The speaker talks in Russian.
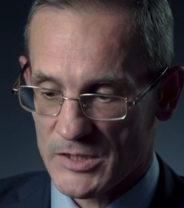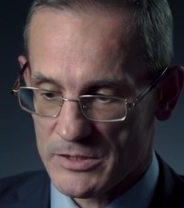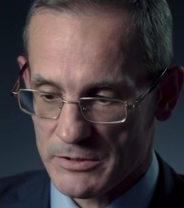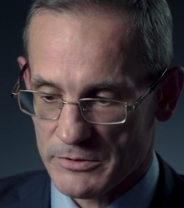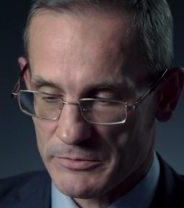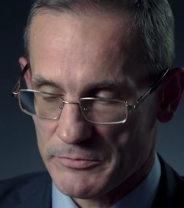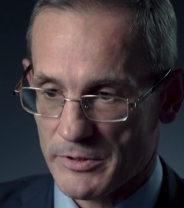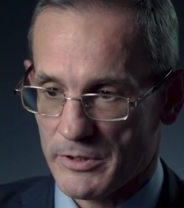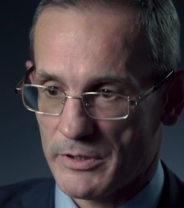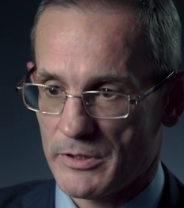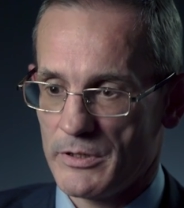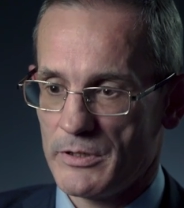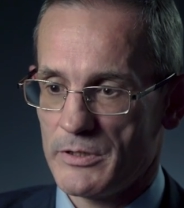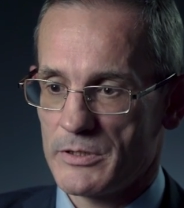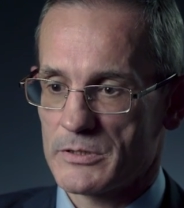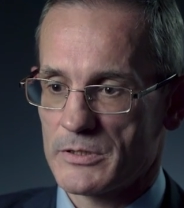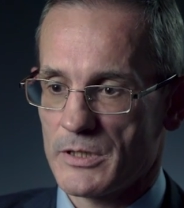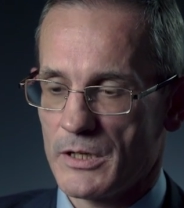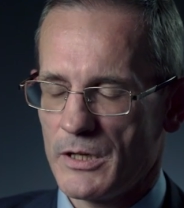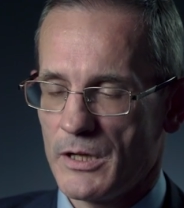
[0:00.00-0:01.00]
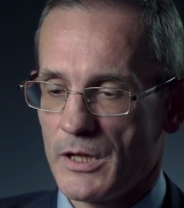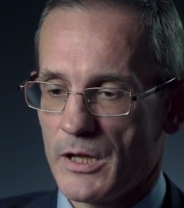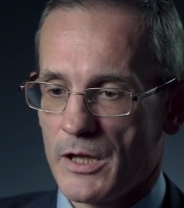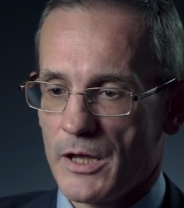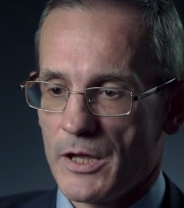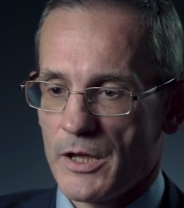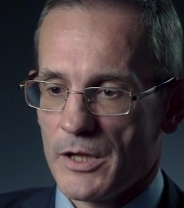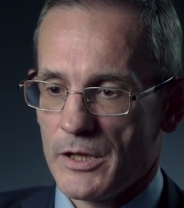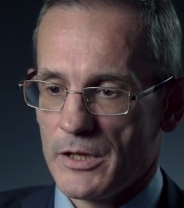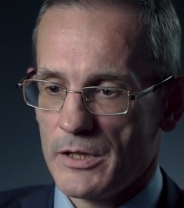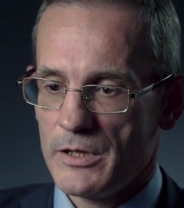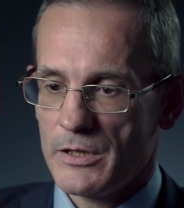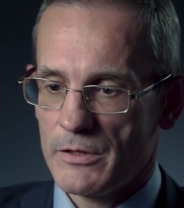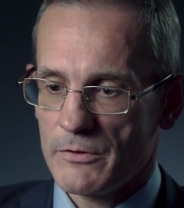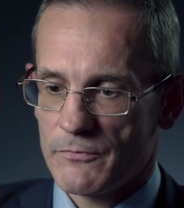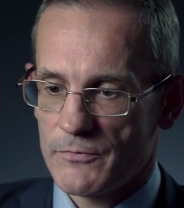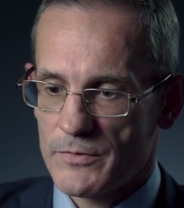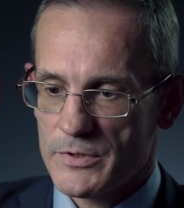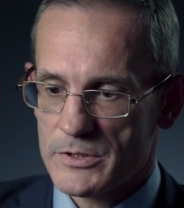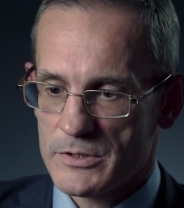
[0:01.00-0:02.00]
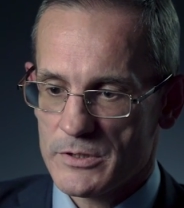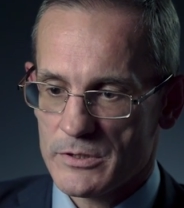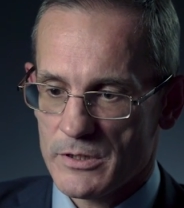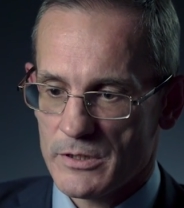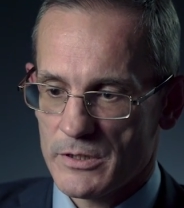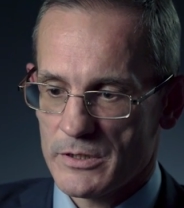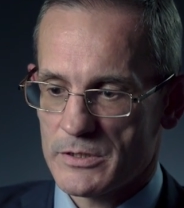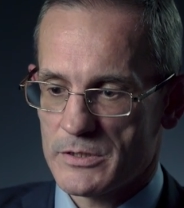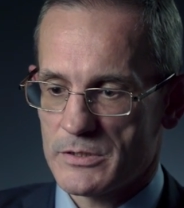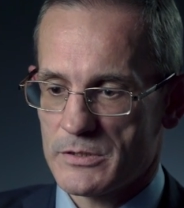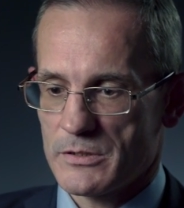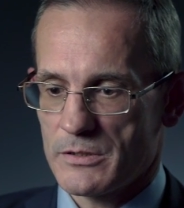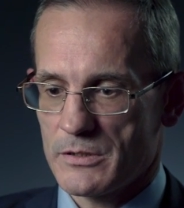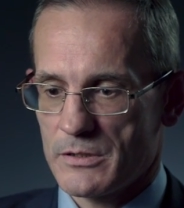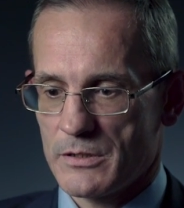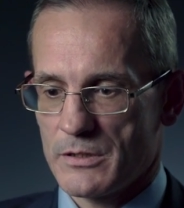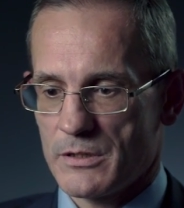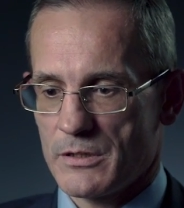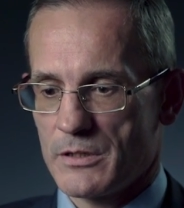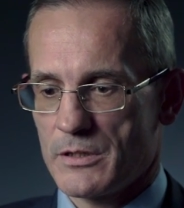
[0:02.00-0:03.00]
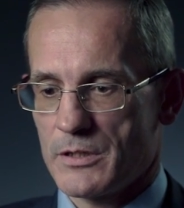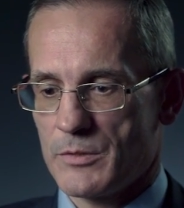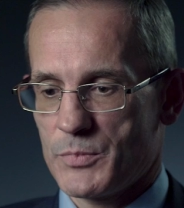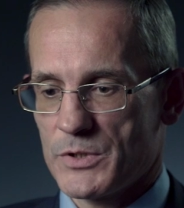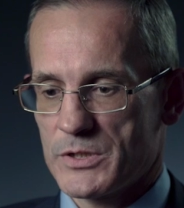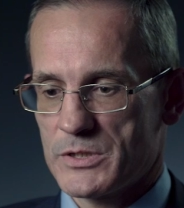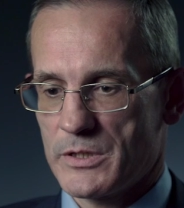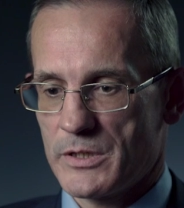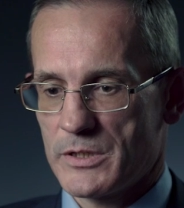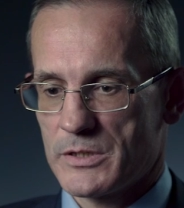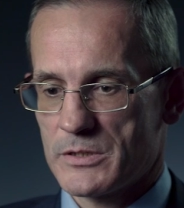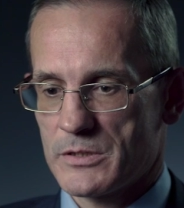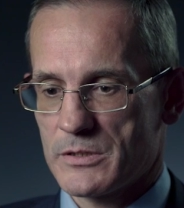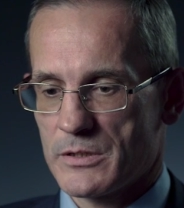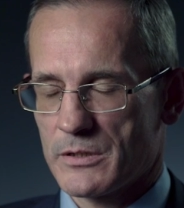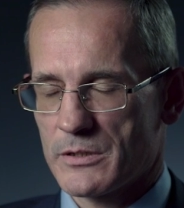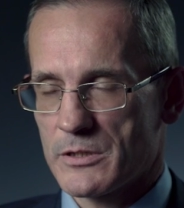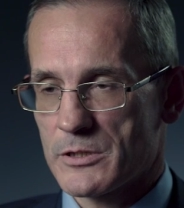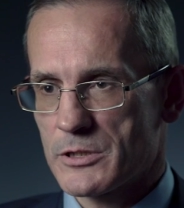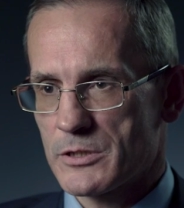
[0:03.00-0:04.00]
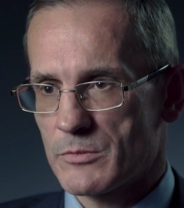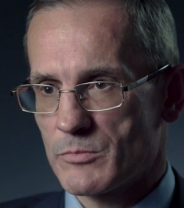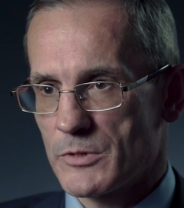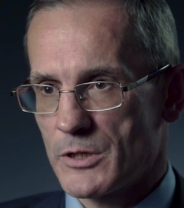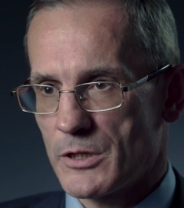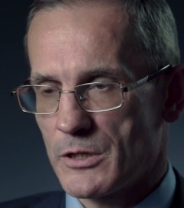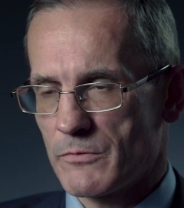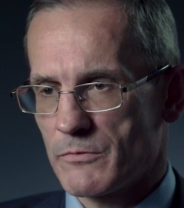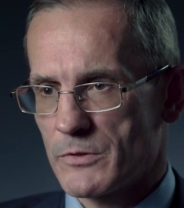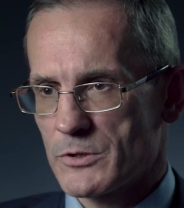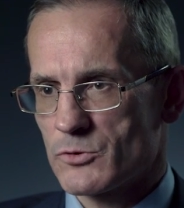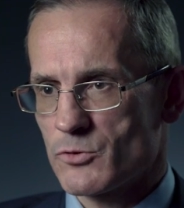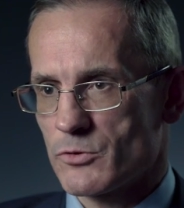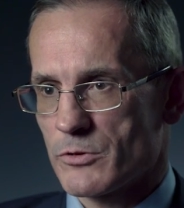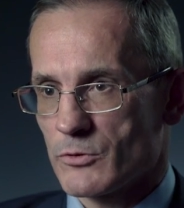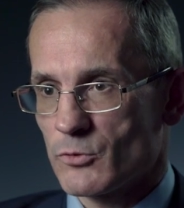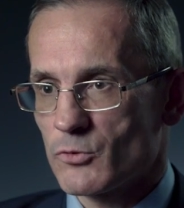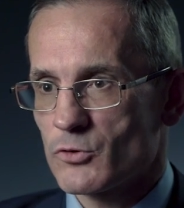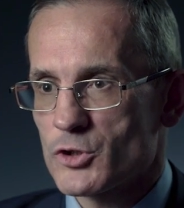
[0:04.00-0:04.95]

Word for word: затвердились, да, и высадились э, непосредственно на нашем Дальнем Востоке.